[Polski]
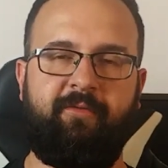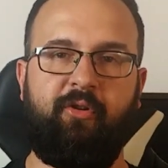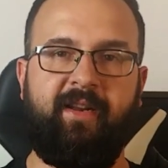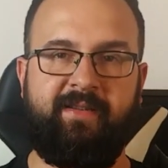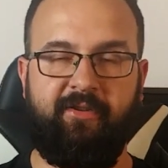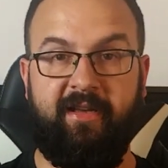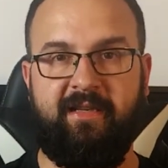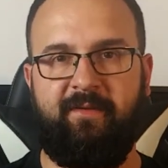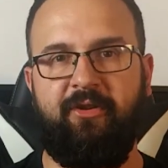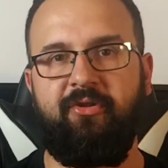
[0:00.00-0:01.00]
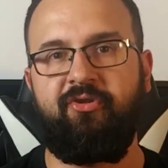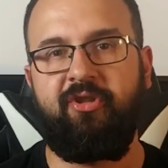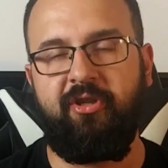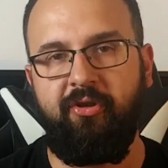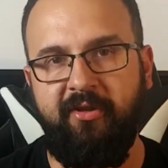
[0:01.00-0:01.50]
w kolekcjonerstwie
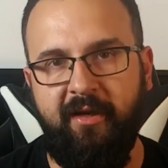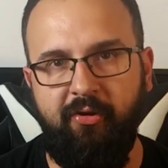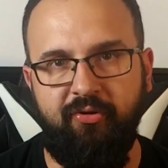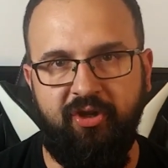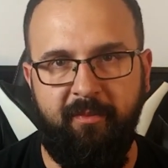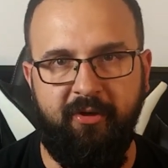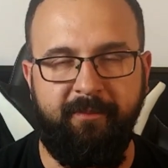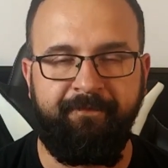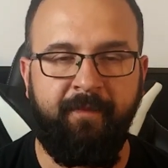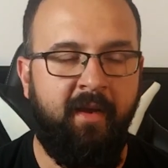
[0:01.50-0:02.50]
dążycie do tego, żeby